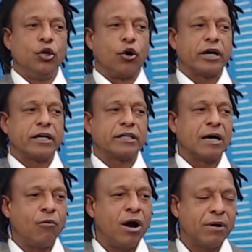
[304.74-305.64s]

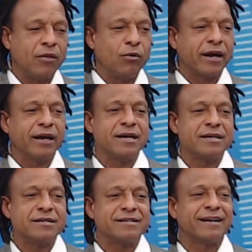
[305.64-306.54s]
estamos hablando aquí es
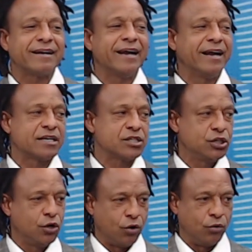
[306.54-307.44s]
de
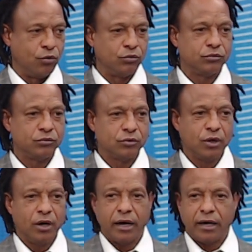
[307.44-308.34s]
reelección.
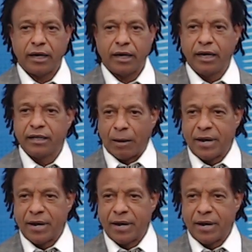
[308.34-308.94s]
Y también hay